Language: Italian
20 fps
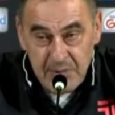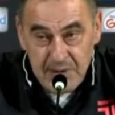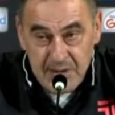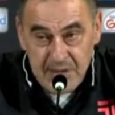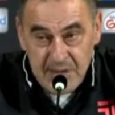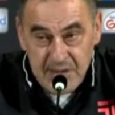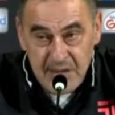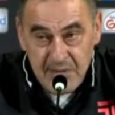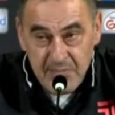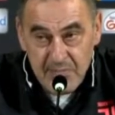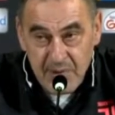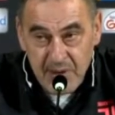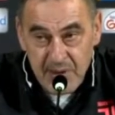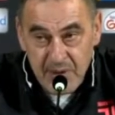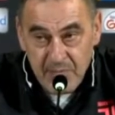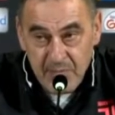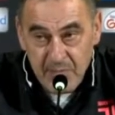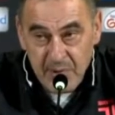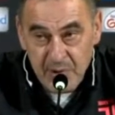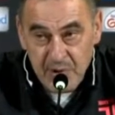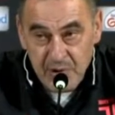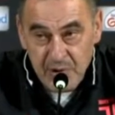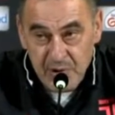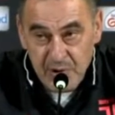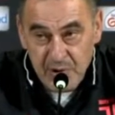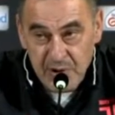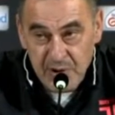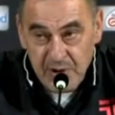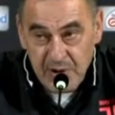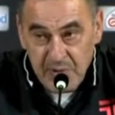mi sembra in pochi
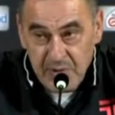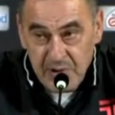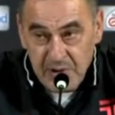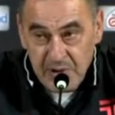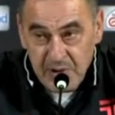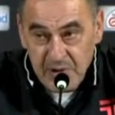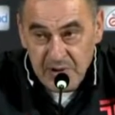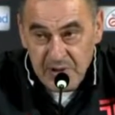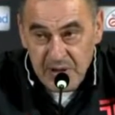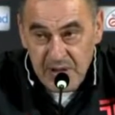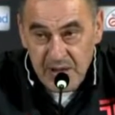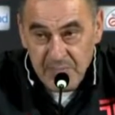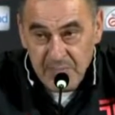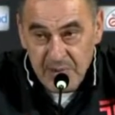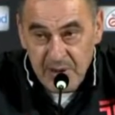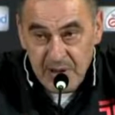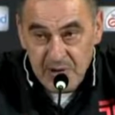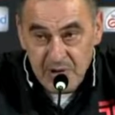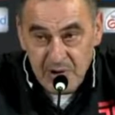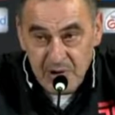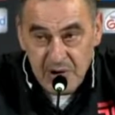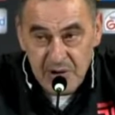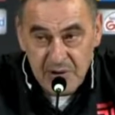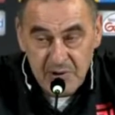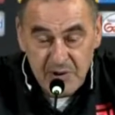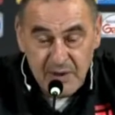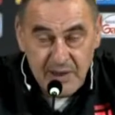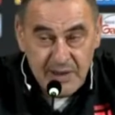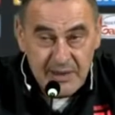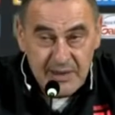giorni qualcosa abbia
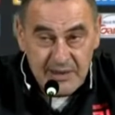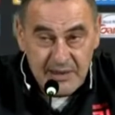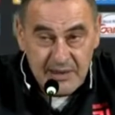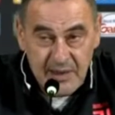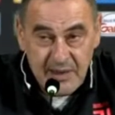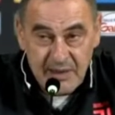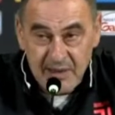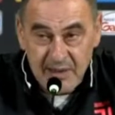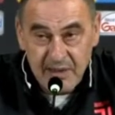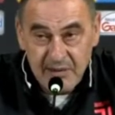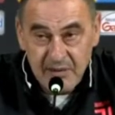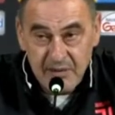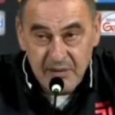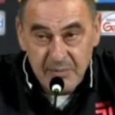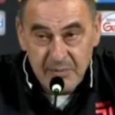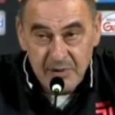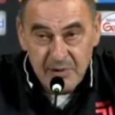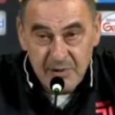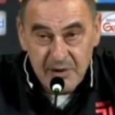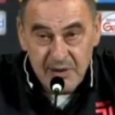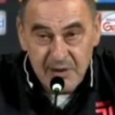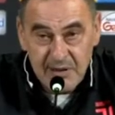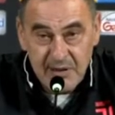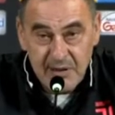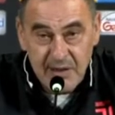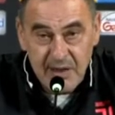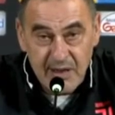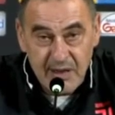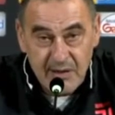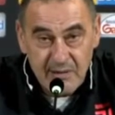inciso, anche se l'allenatore
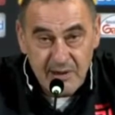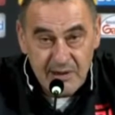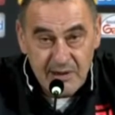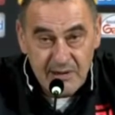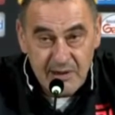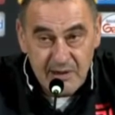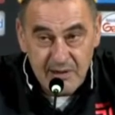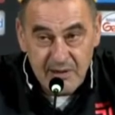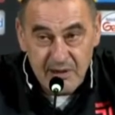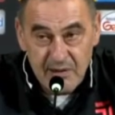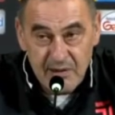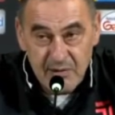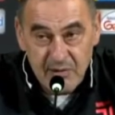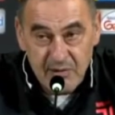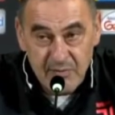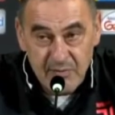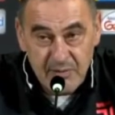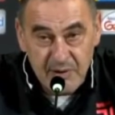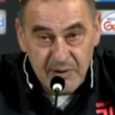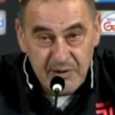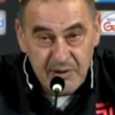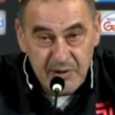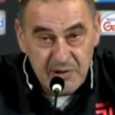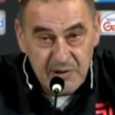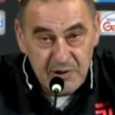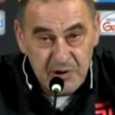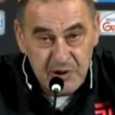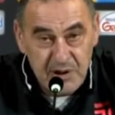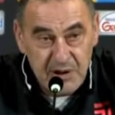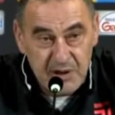precedente era un altro allenatore che
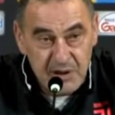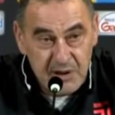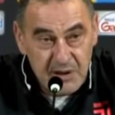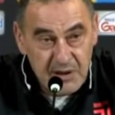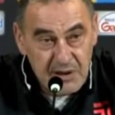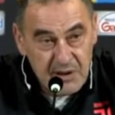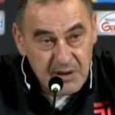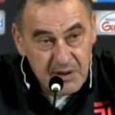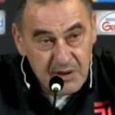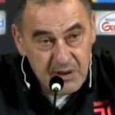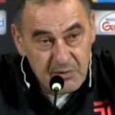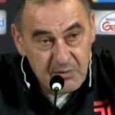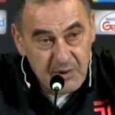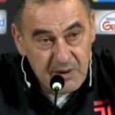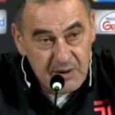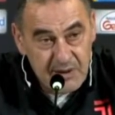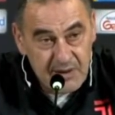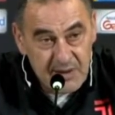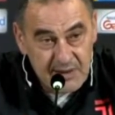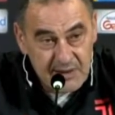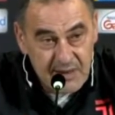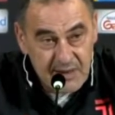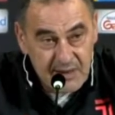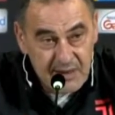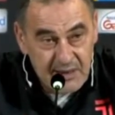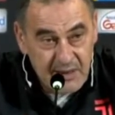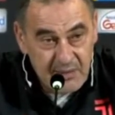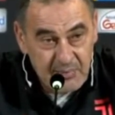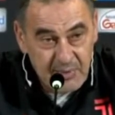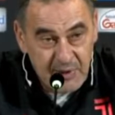predilige qualità
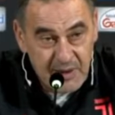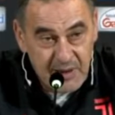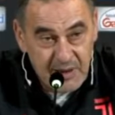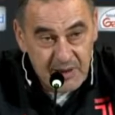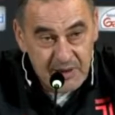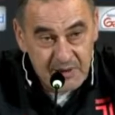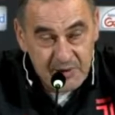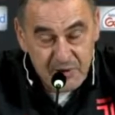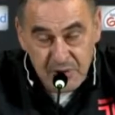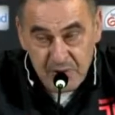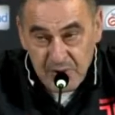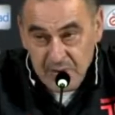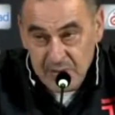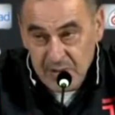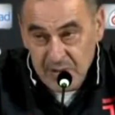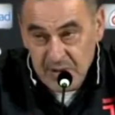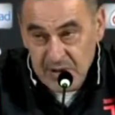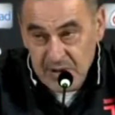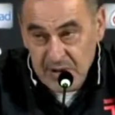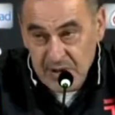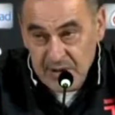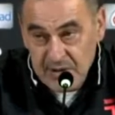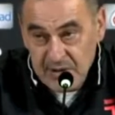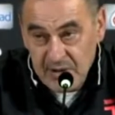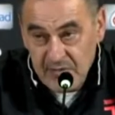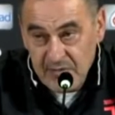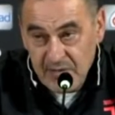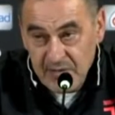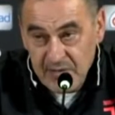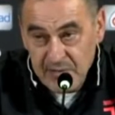tecnica e palleggio, quindi ha
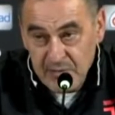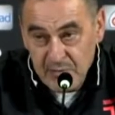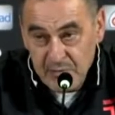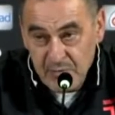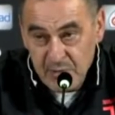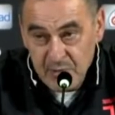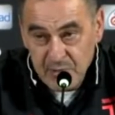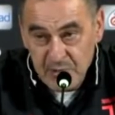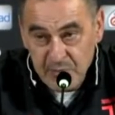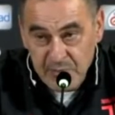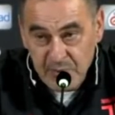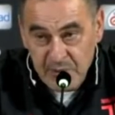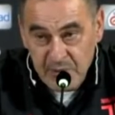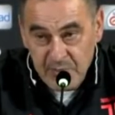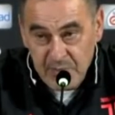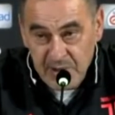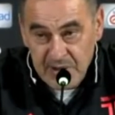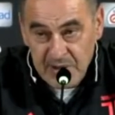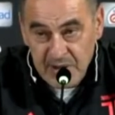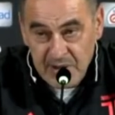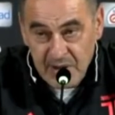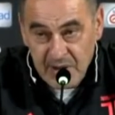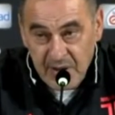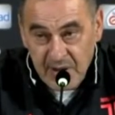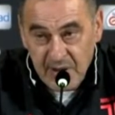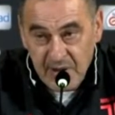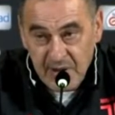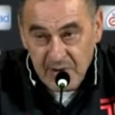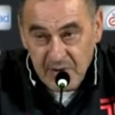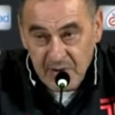trovato molto probabilmente
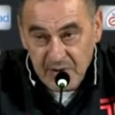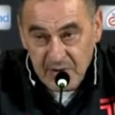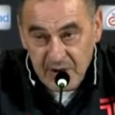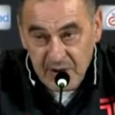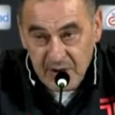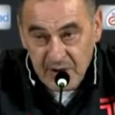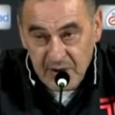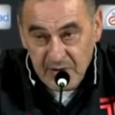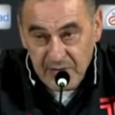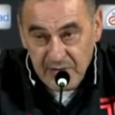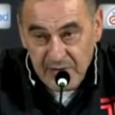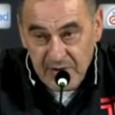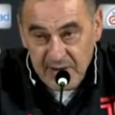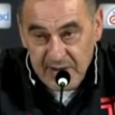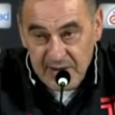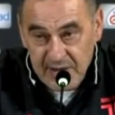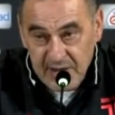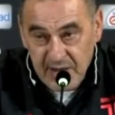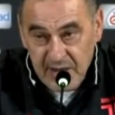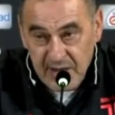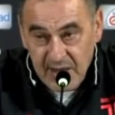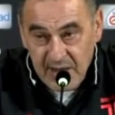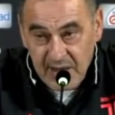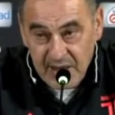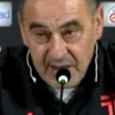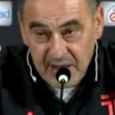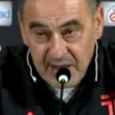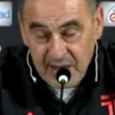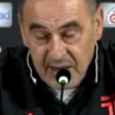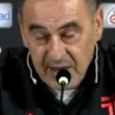terreno, terreno fertile
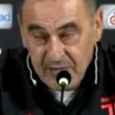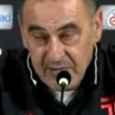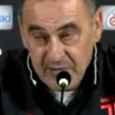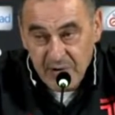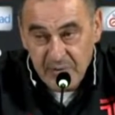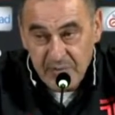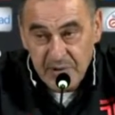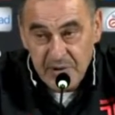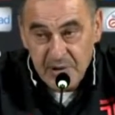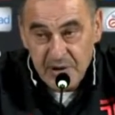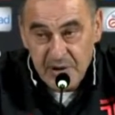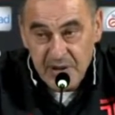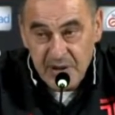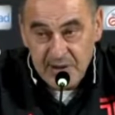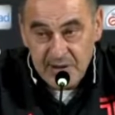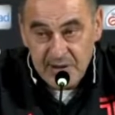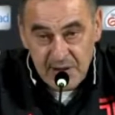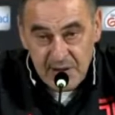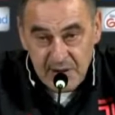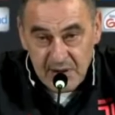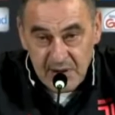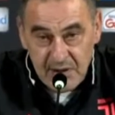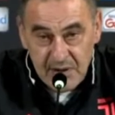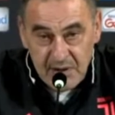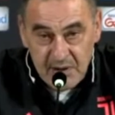anche dal lavoro precedente